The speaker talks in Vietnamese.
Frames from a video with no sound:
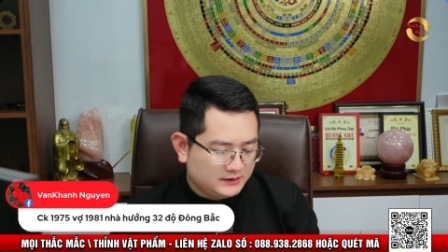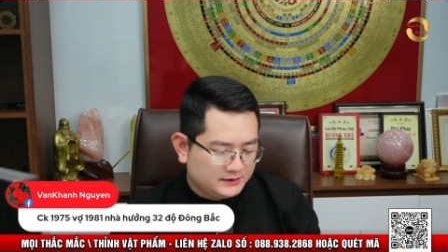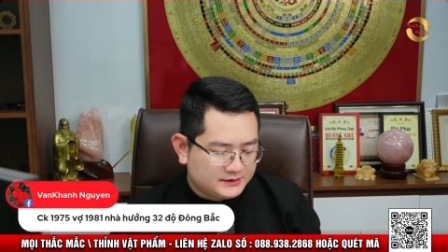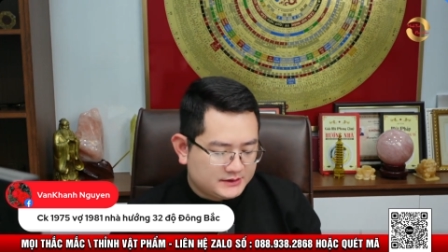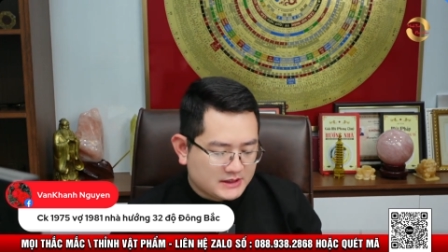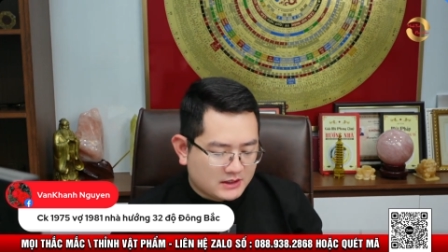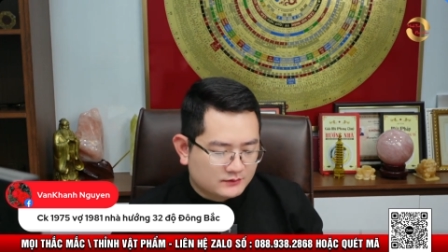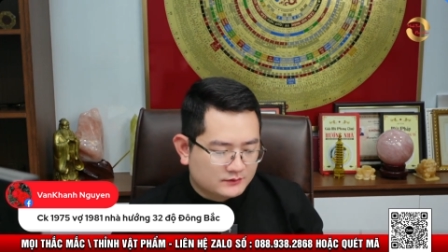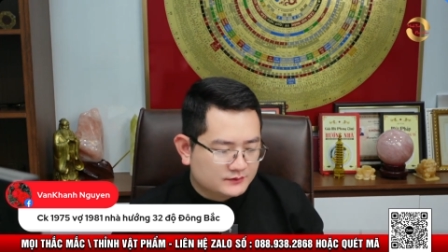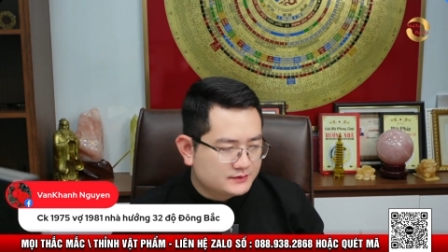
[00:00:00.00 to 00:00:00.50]

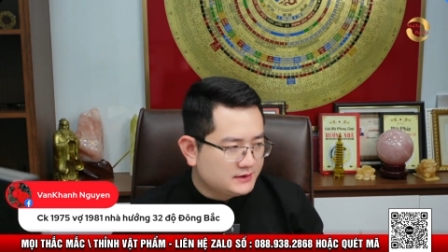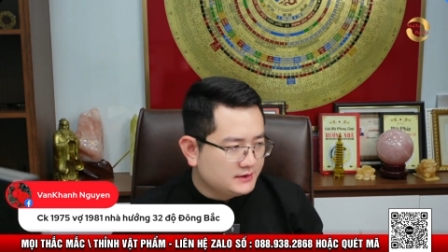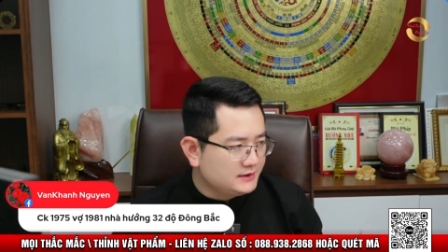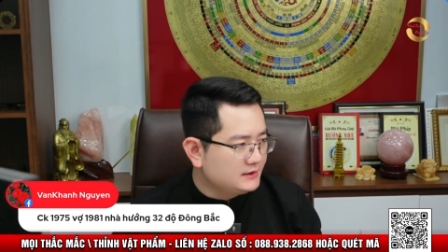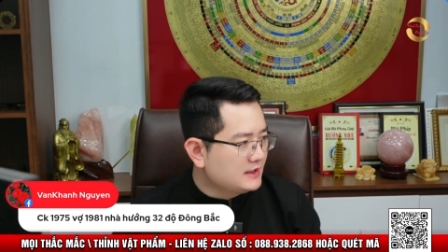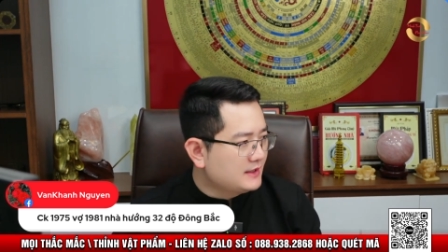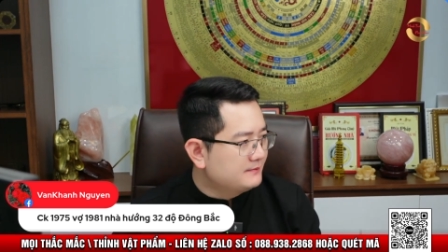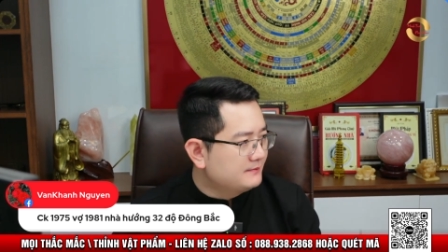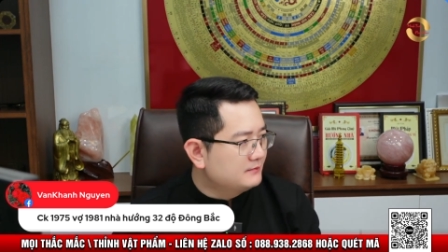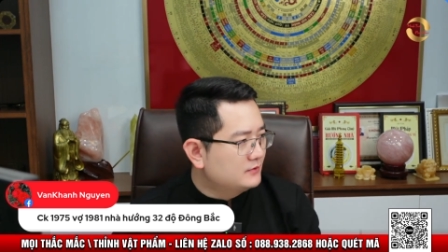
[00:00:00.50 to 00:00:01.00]
Chồng sinh
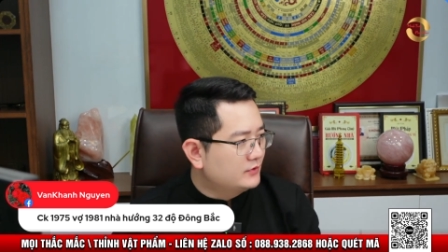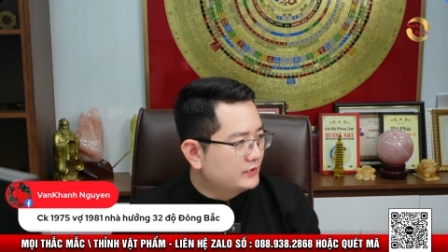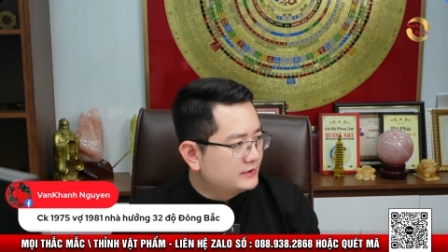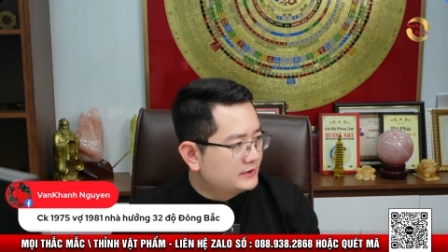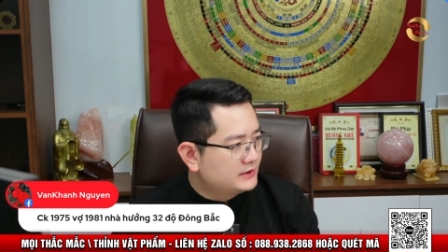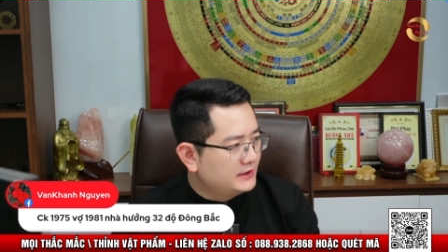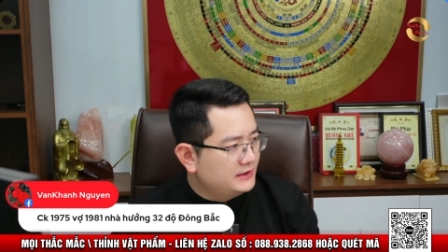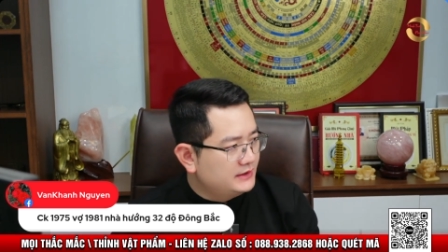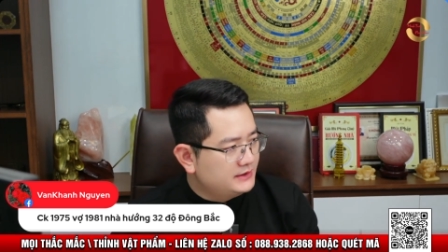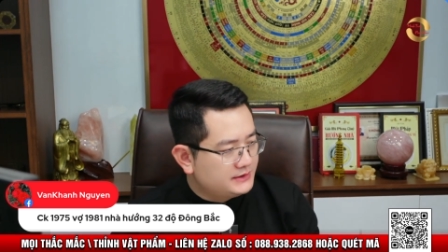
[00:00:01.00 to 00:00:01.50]
năm
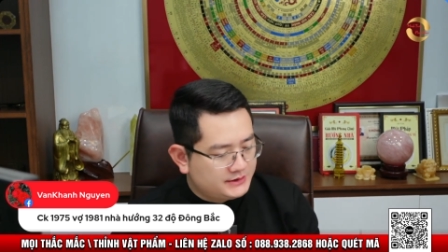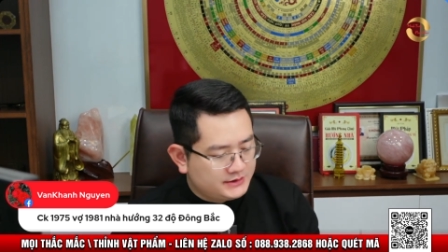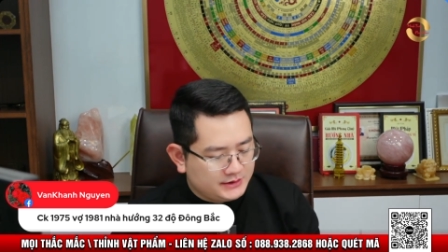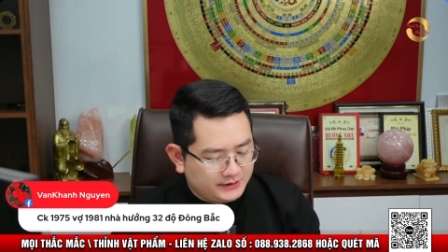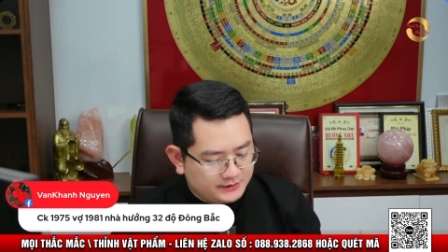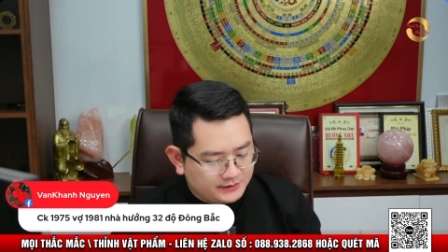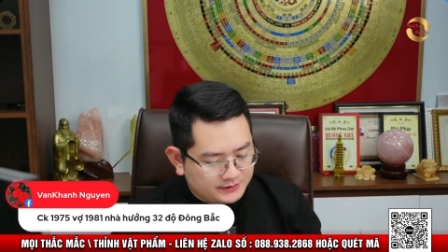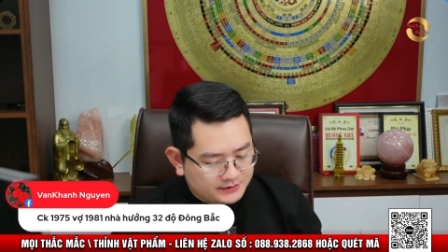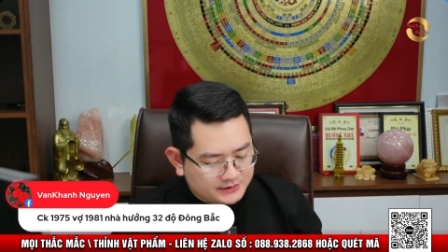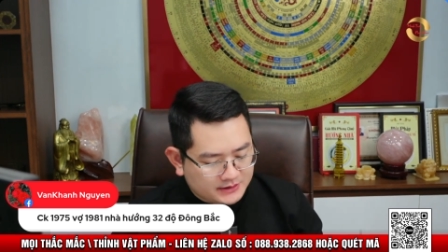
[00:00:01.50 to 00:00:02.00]

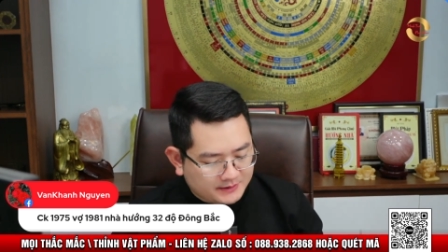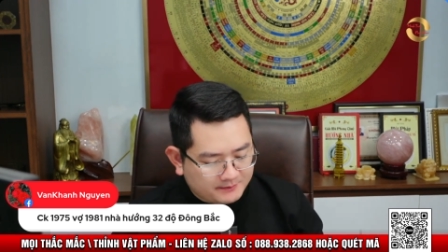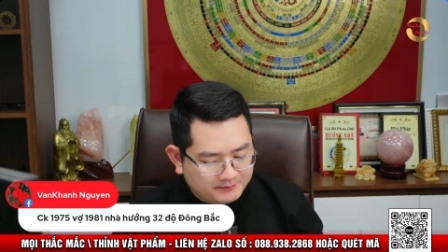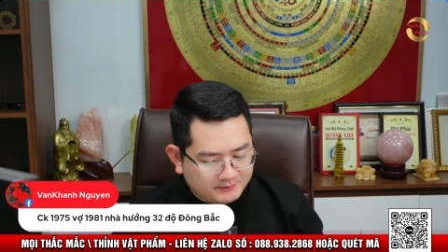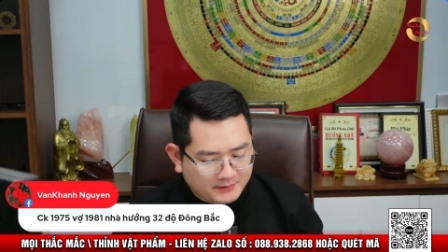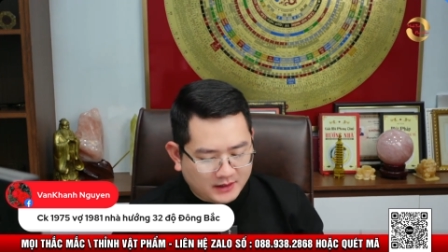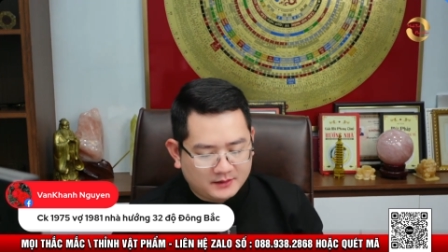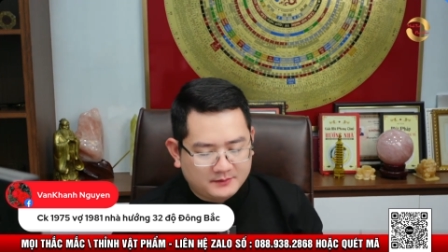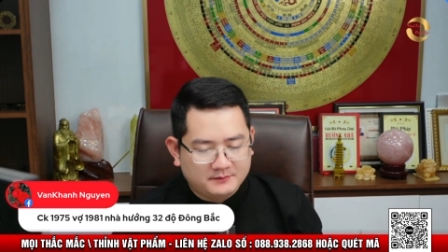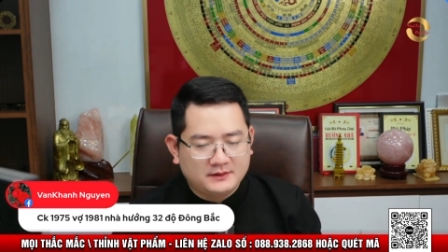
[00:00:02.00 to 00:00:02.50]

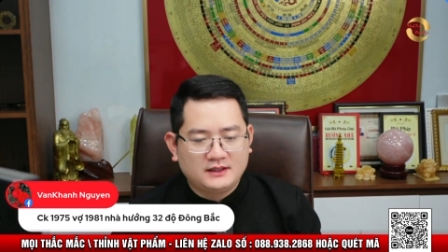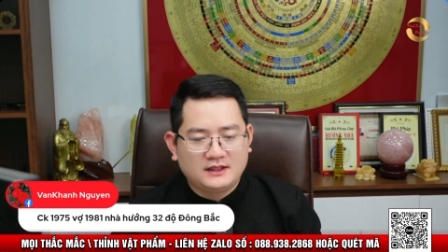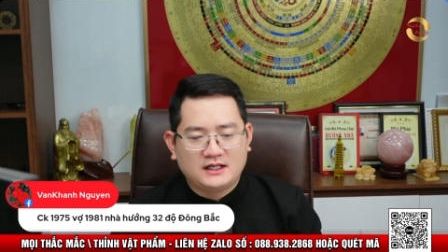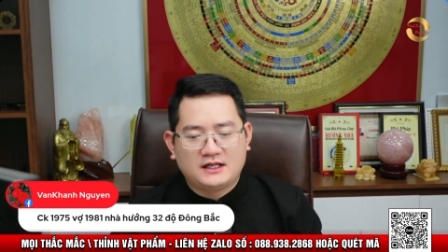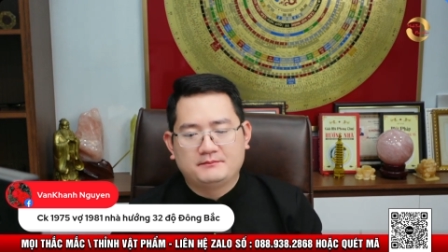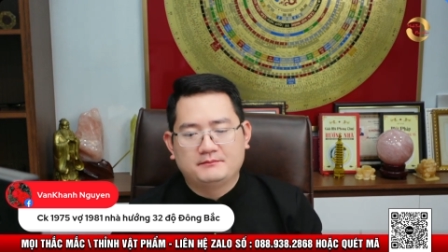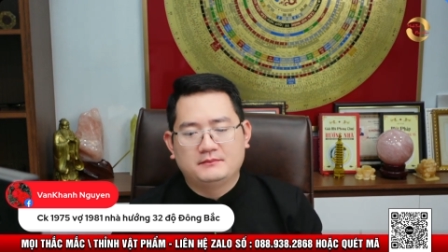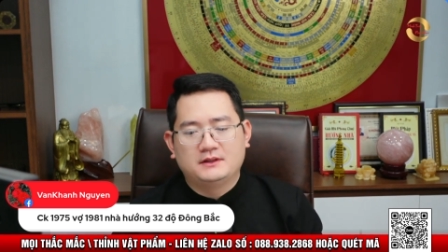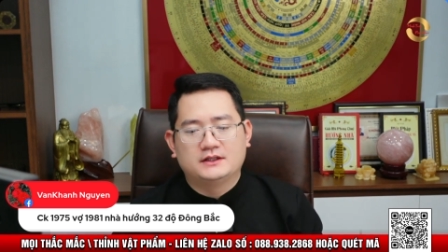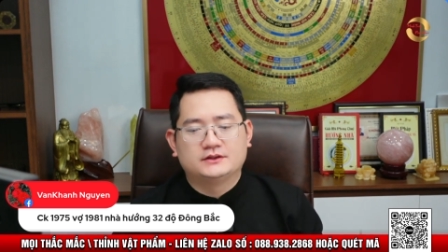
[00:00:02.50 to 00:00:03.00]
1975
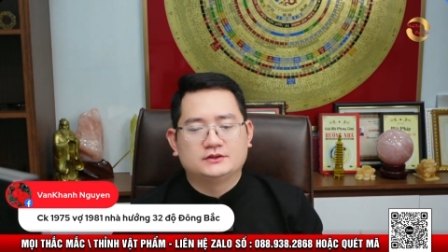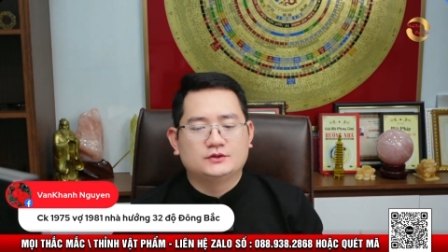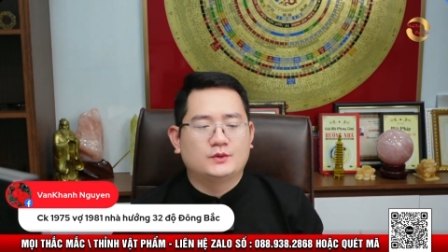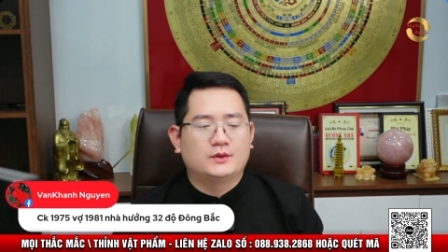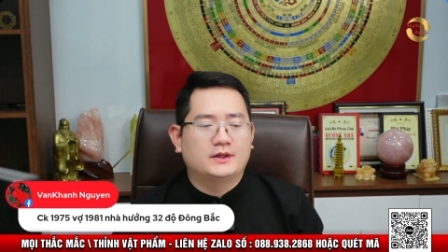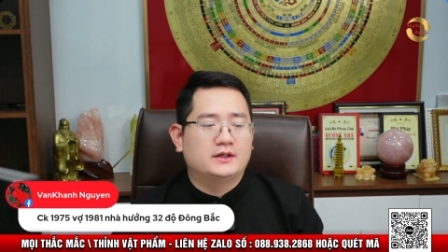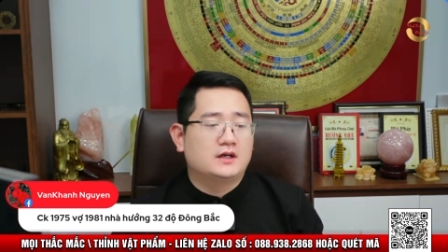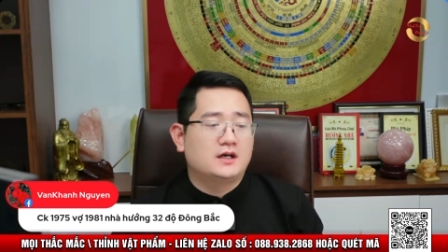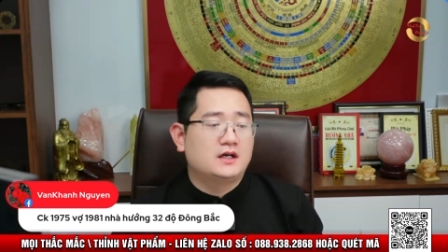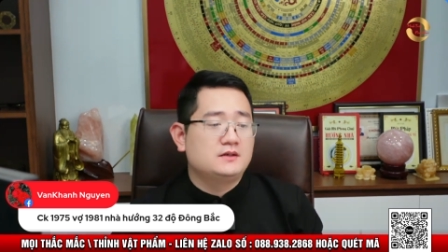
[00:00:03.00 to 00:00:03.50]
là
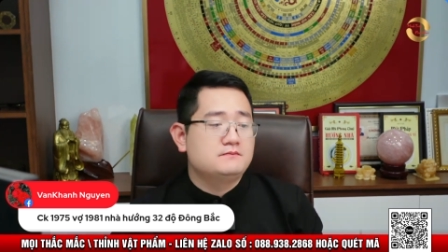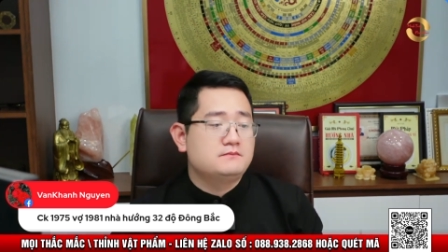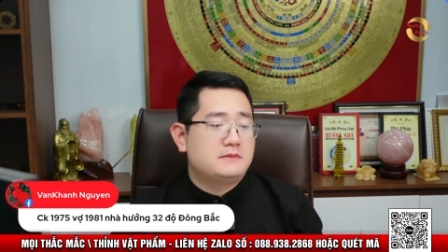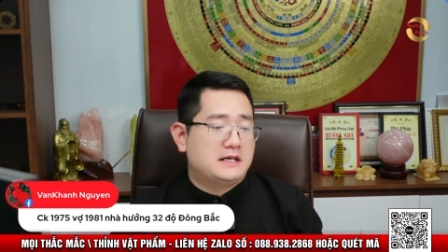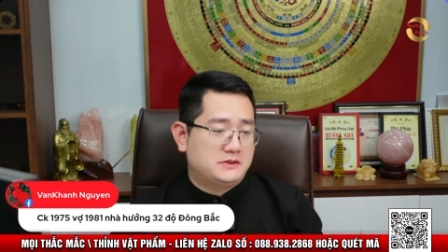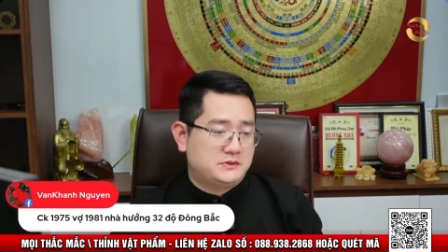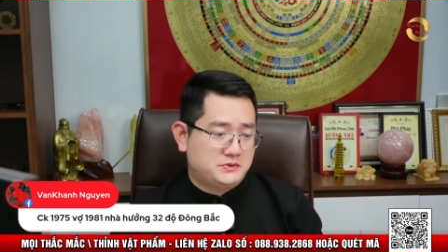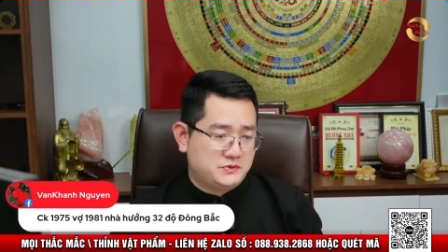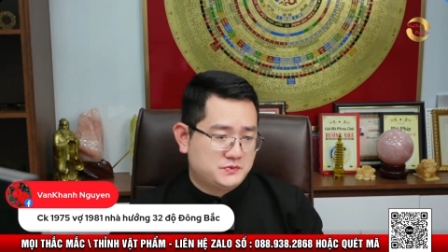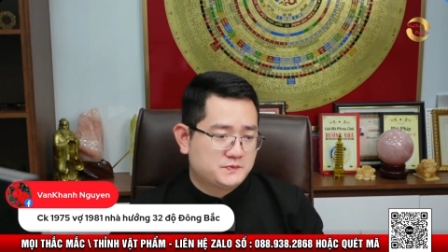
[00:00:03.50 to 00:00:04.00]
tuổi Ất
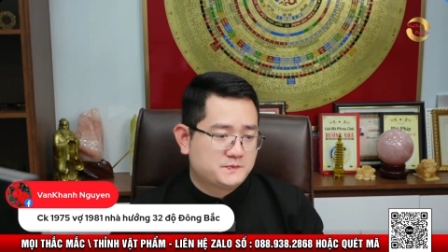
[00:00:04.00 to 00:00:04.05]
Mão.